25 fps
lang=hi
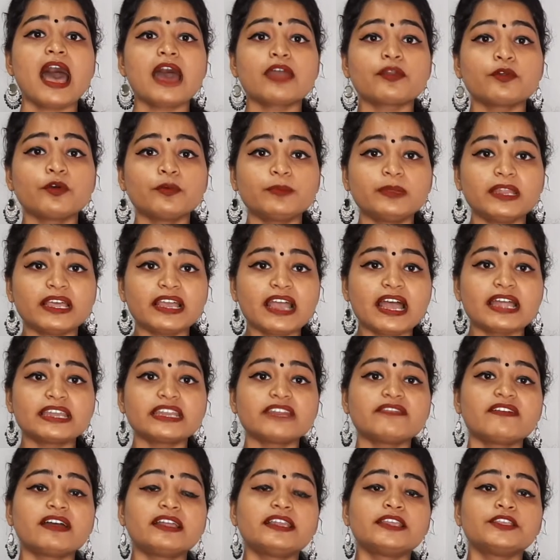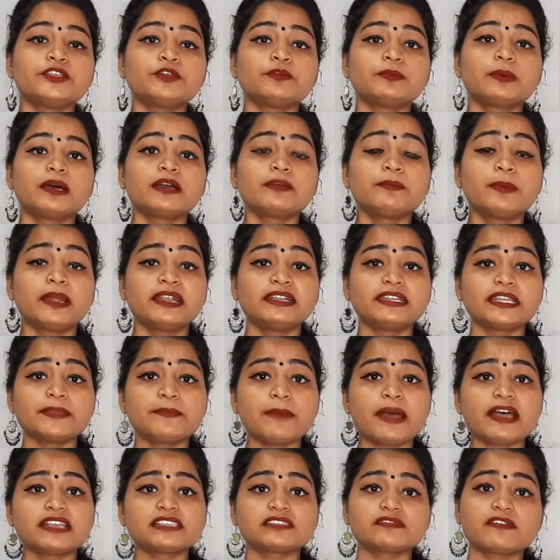आरोप लगाने वाले युवक बंटी
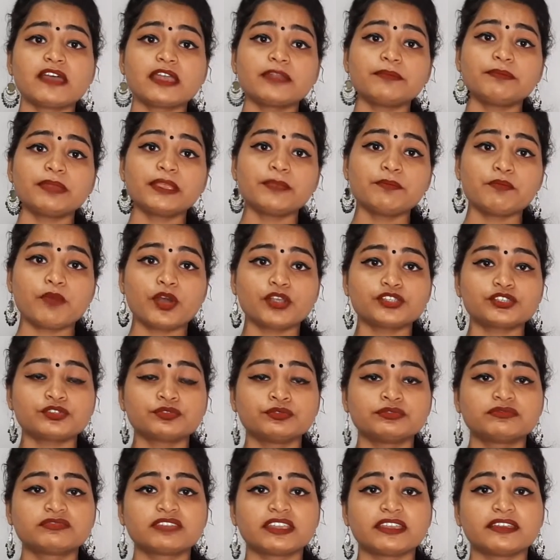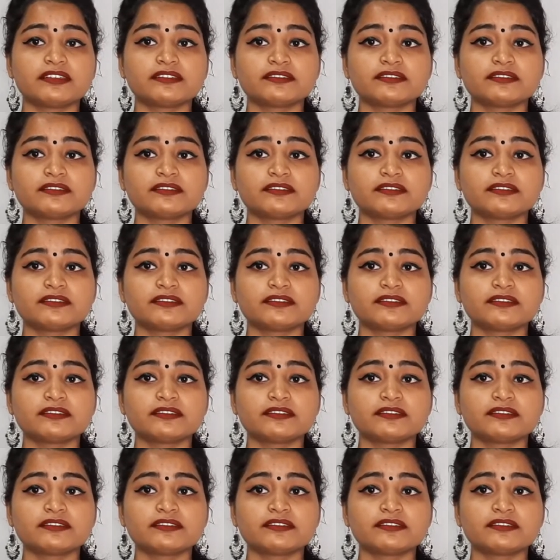पास पासवान भी मौजूद थे